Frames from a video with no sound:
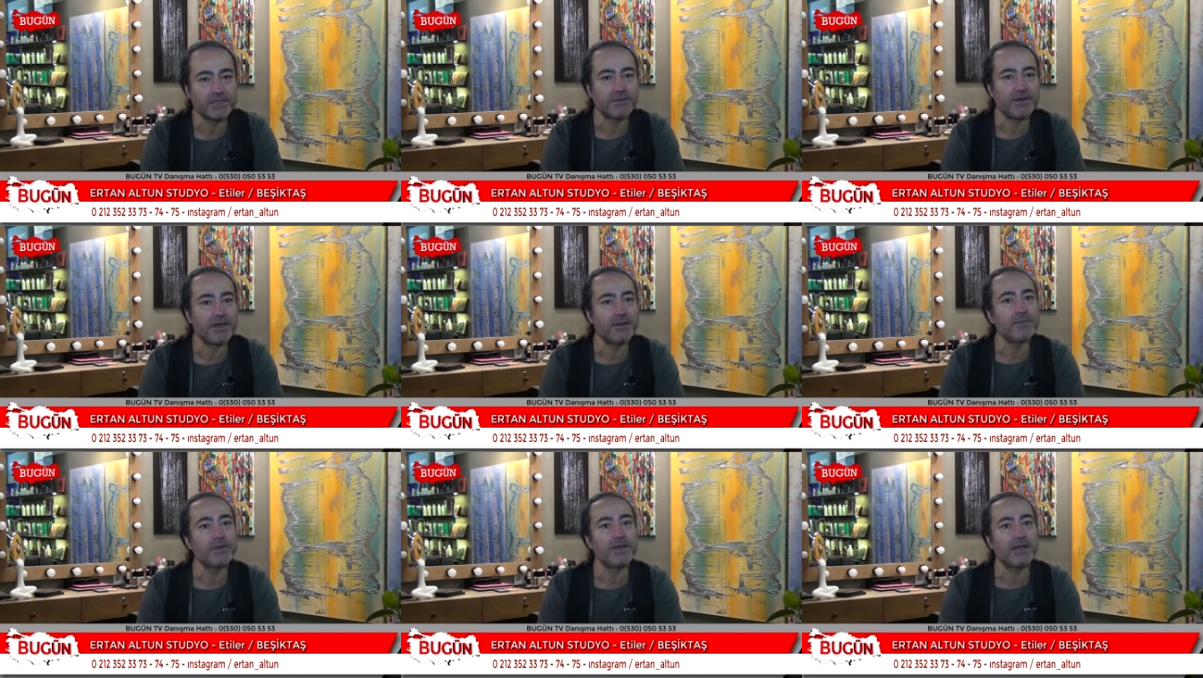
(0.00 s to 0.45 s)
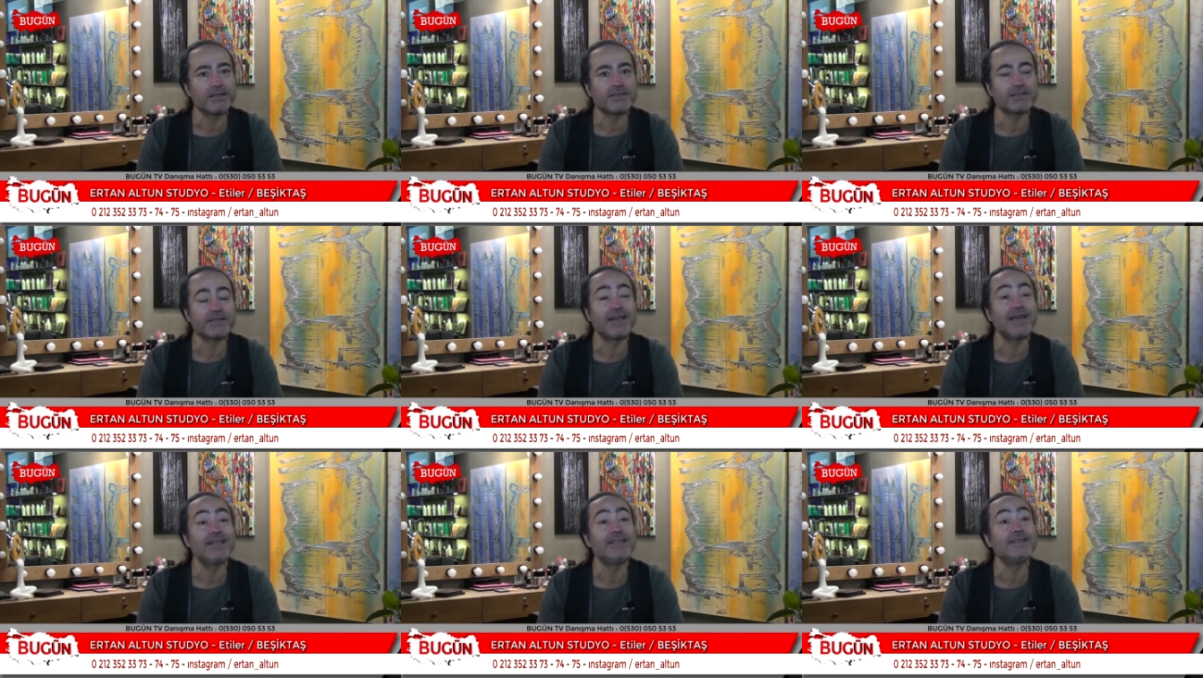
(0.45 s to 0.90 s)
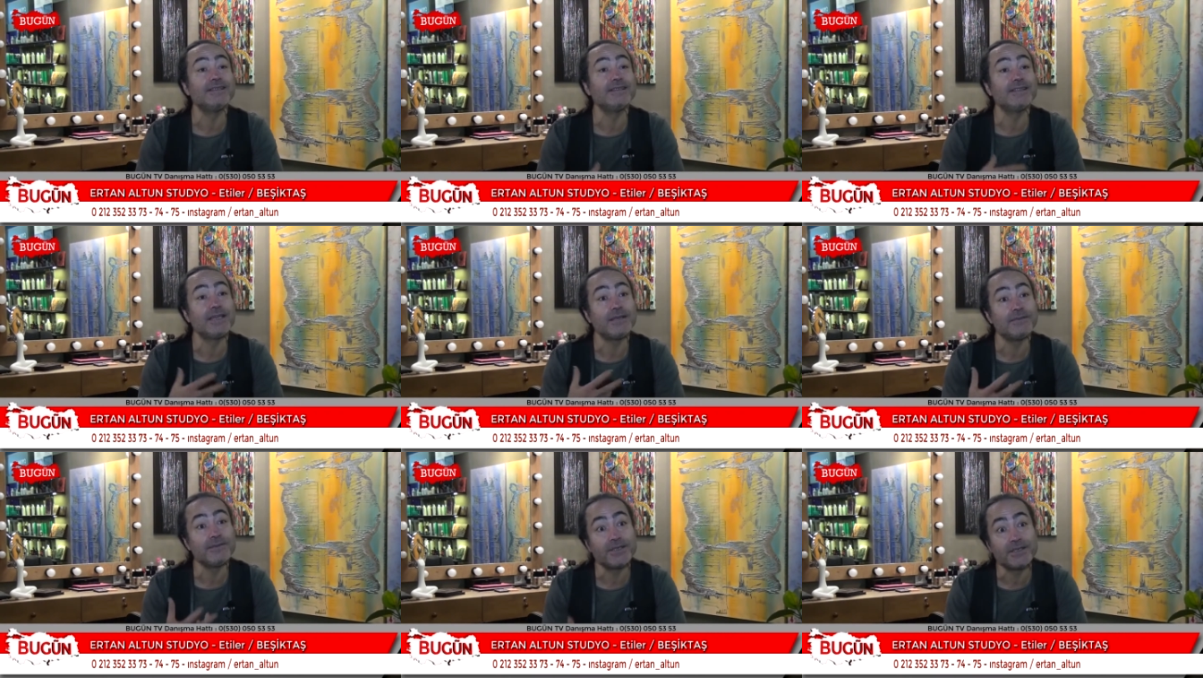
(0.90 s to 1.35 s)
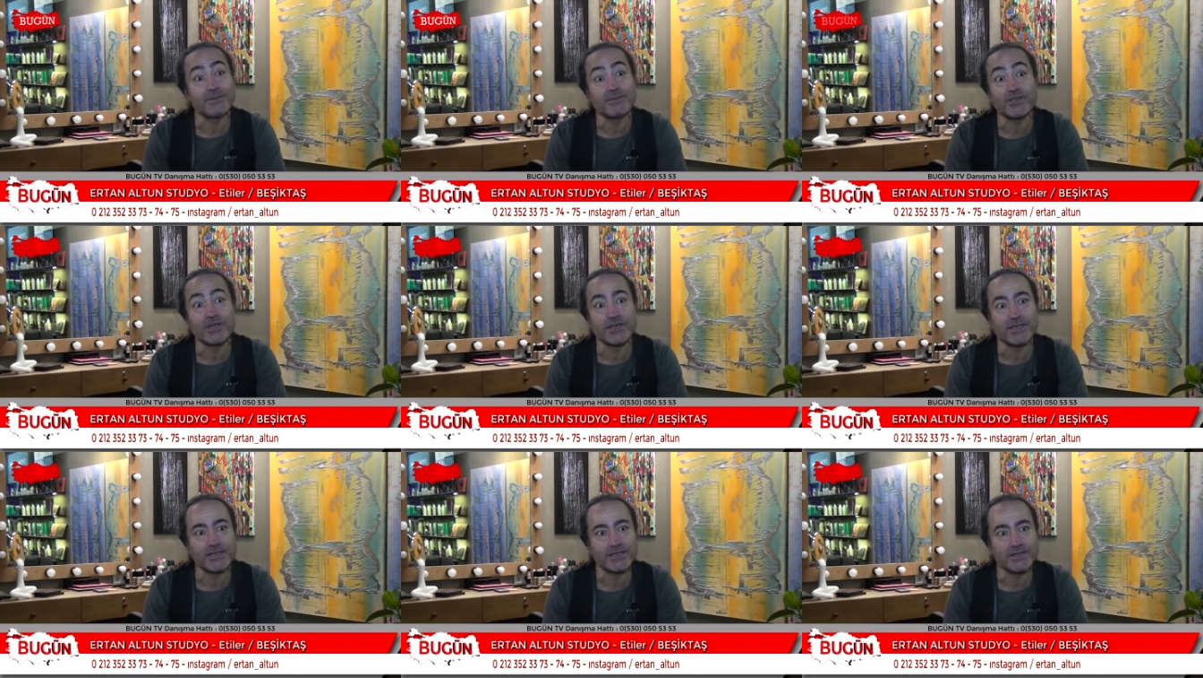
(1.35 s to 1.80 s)
de ben biraz kendi sevdiğim
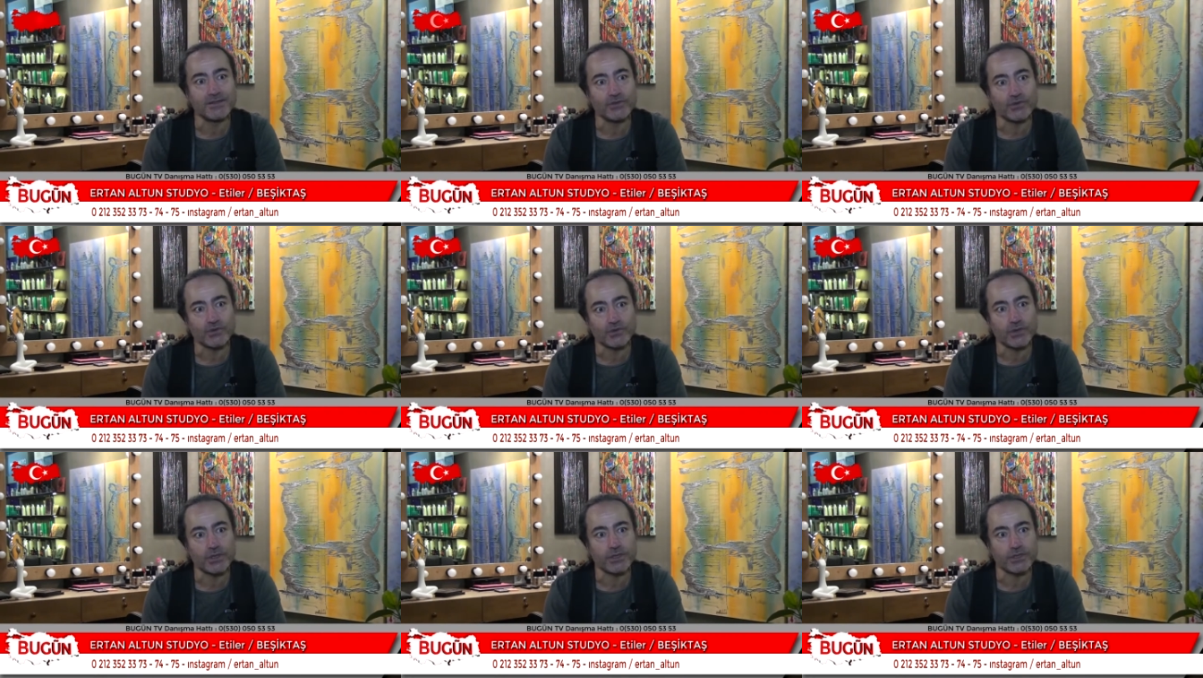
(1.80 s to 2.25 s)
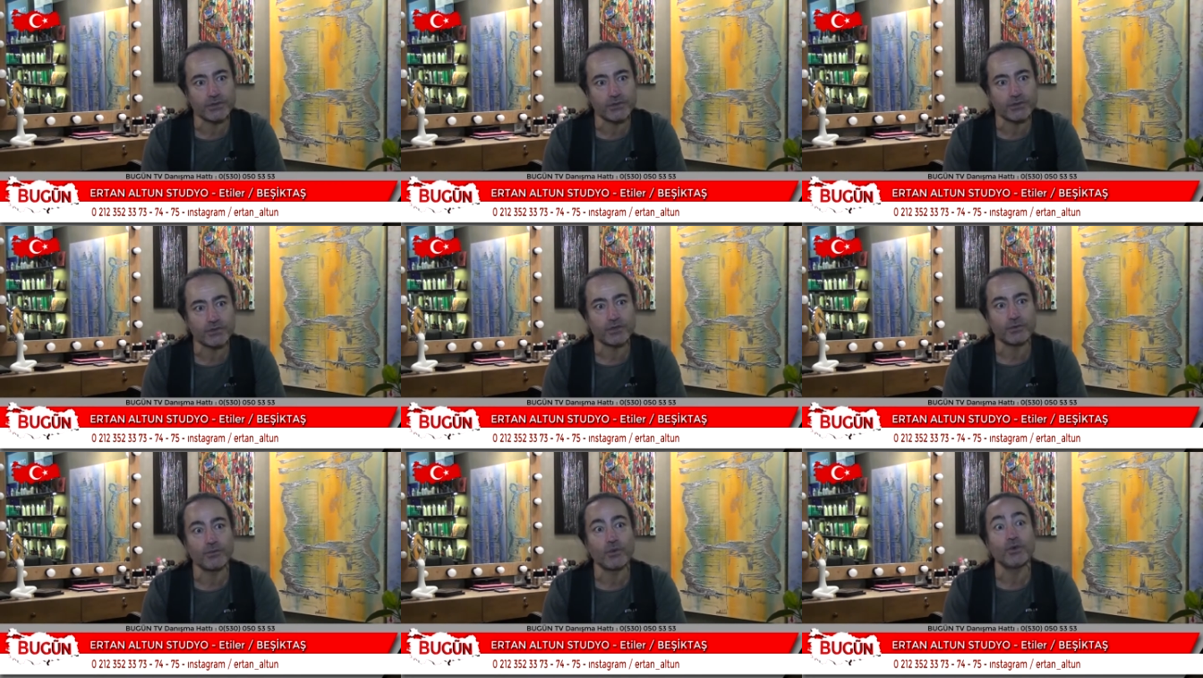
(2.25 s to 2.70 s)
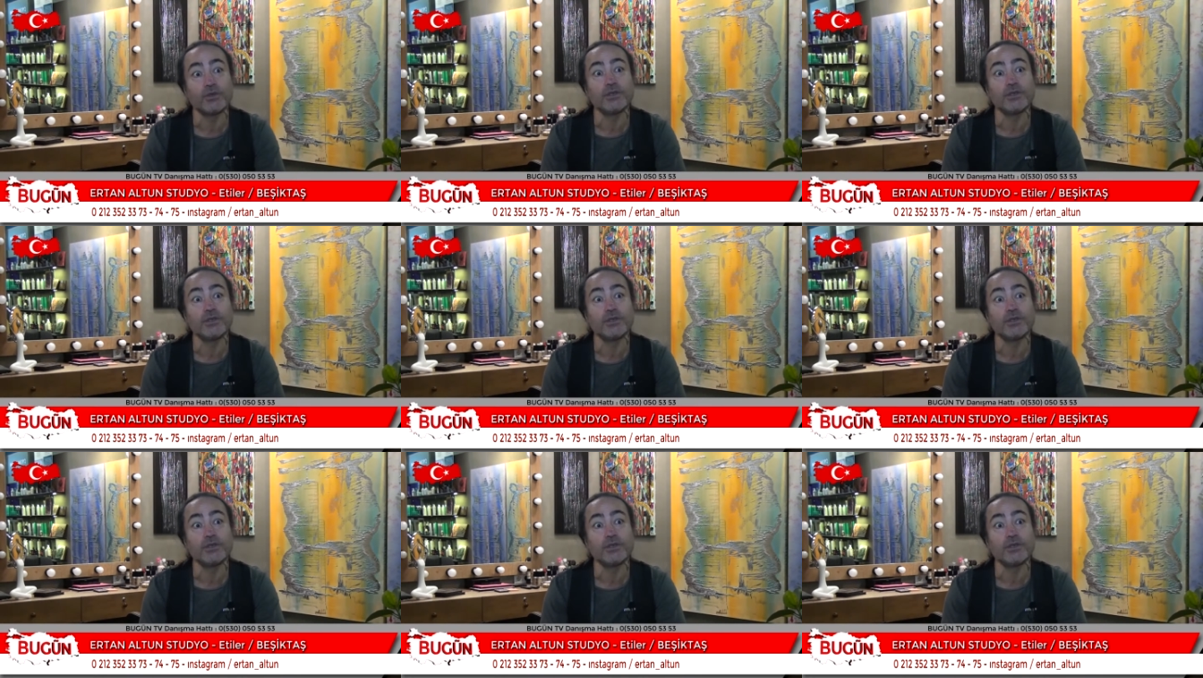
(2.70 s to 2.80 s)
şeylerin üstüne gidiyorum.